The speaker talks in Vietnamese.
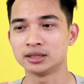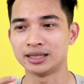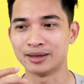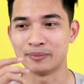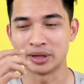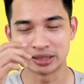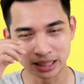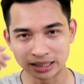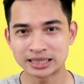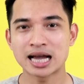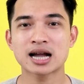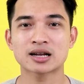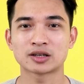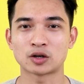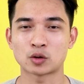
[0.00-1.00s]
thì mình tin
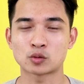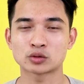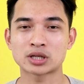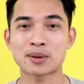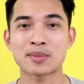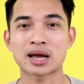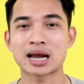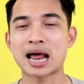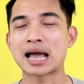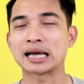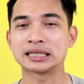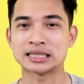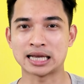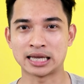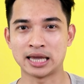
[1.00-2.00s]
chắc nó cũng sẽ mang lại
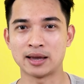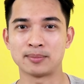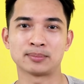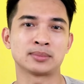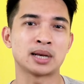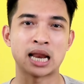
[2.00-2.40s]
cái trải nghiệm